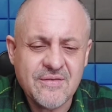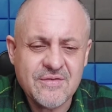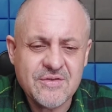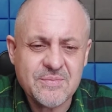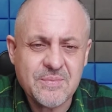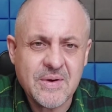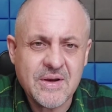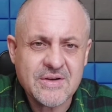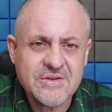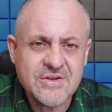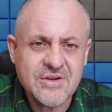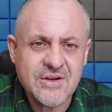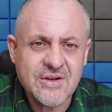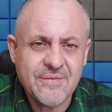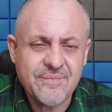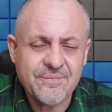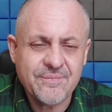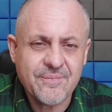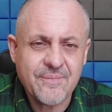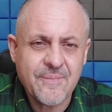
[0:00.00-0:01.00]
wsparcie
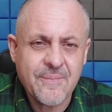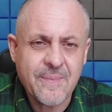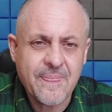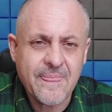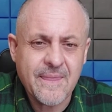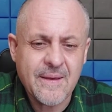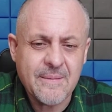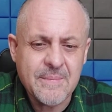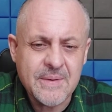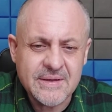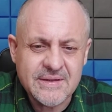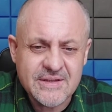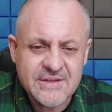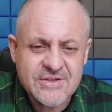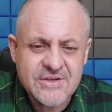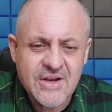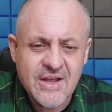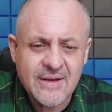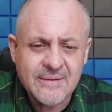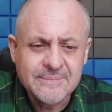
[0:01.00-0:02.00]
mm,
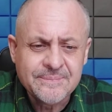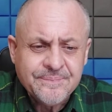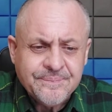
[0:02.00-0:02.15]
medyczne.